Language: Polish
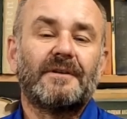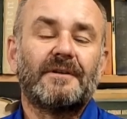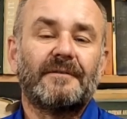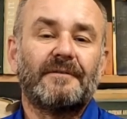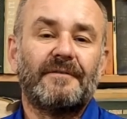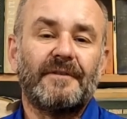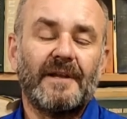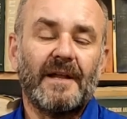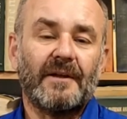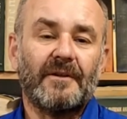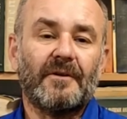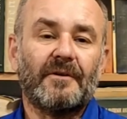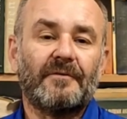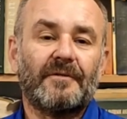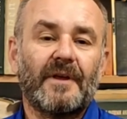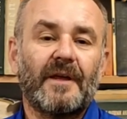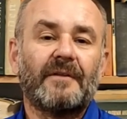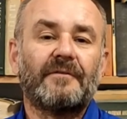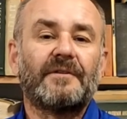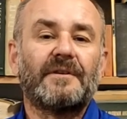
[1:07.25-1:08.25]
w
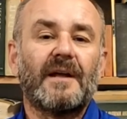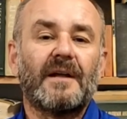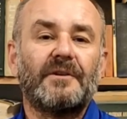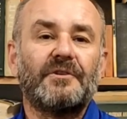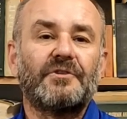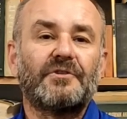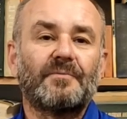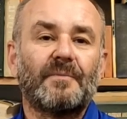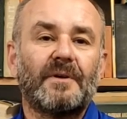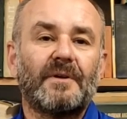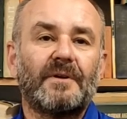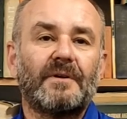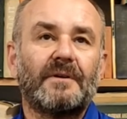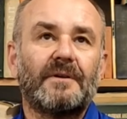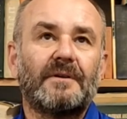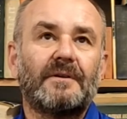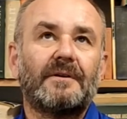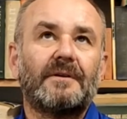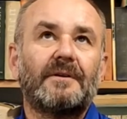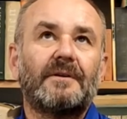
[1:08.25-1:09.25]
Wilanowie,
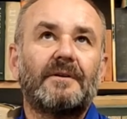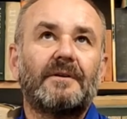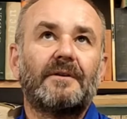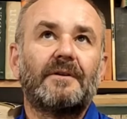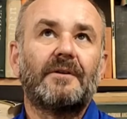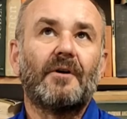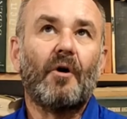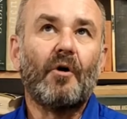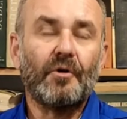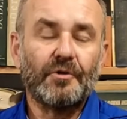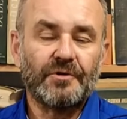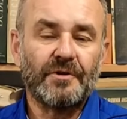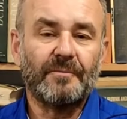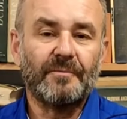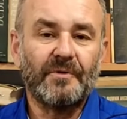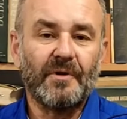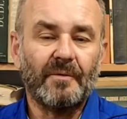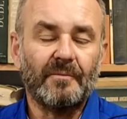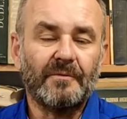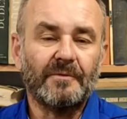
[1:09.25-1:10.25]
wydaliśmy
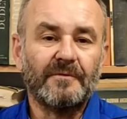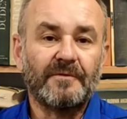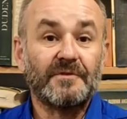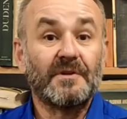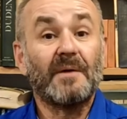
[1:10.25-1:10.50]
8 tomów.